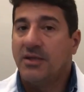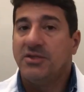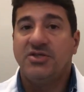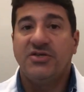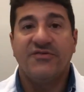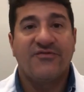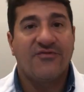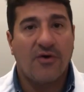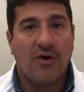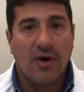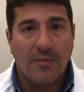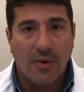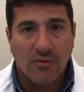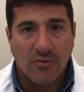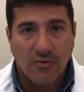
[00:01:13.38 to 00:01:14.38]
De
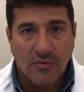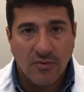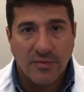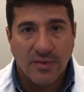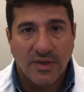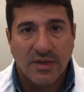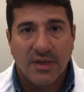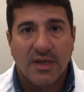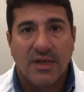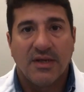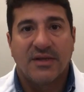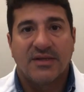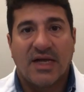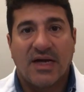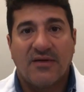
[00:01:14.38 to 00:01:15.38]
forma alguma,
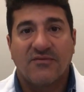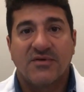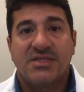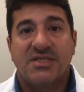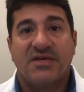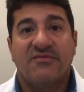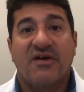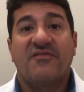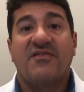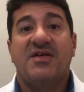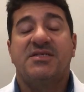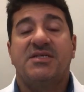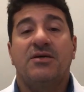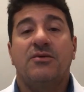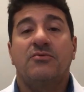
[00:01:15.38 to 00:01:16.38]
tá? Você vai
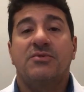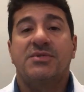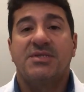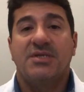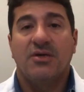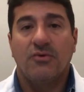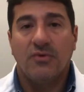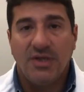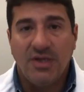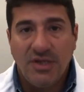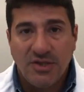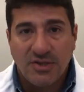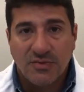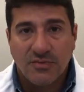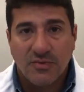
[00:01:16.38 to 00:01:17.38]
fazer no seu
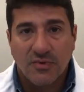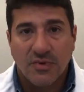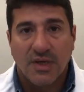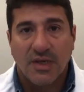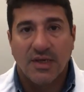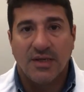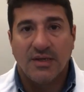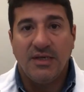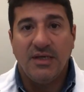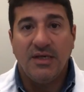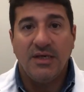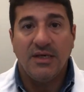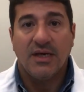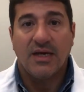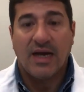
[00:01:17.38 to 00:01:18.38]
ritmo
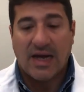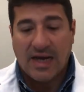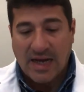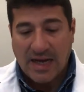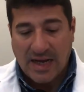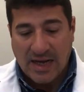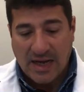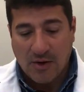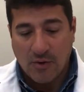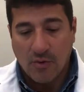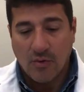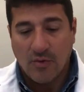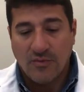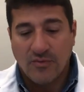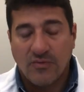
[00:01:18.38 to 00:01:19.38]
e a,
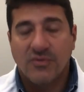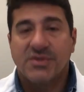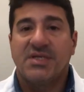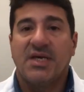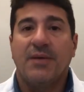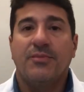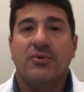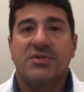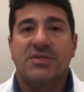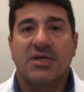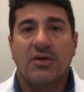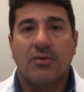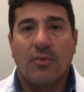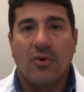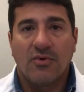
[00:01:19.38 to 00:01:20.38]
a, sempre
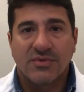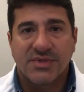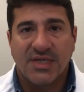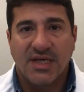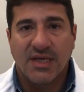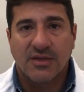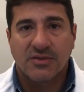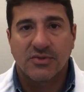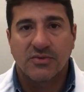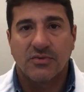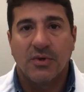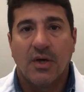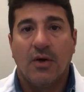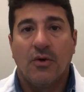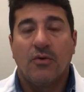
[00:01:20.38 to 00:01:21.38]
usando o bom senso,
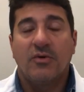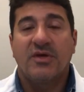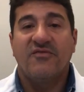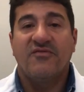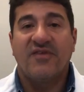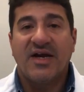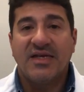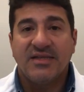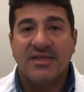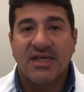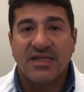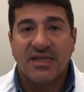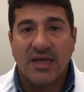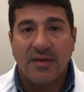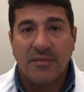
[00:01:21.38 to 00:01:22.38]
o que vai
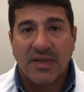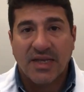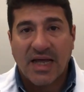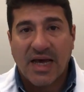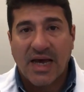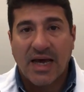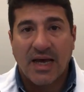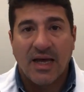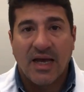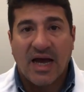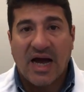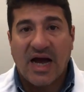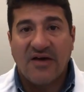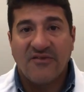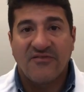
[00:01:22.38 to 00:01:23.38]
determinar
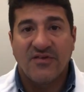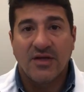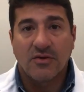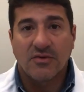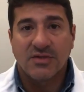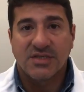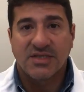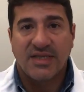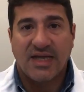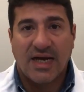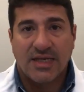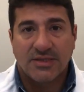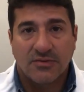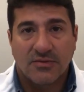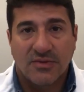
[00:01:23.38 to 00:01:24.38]
a
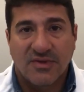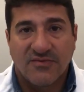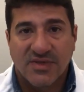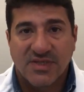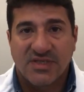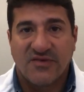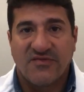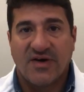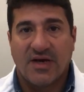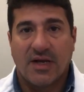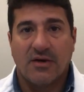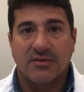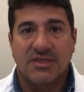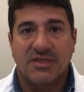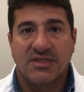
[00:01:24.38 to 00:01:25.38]
velocidade com que você
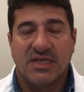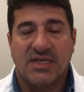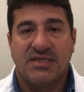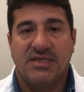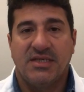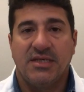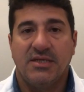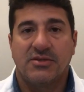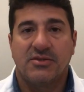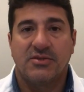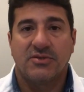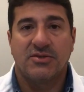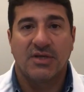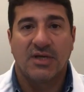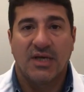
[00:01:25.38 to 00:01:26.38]
fará os
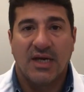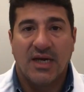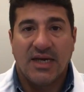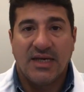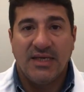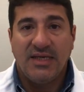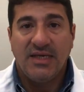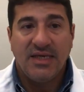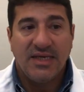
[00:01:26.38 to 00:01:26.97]
exercícios e,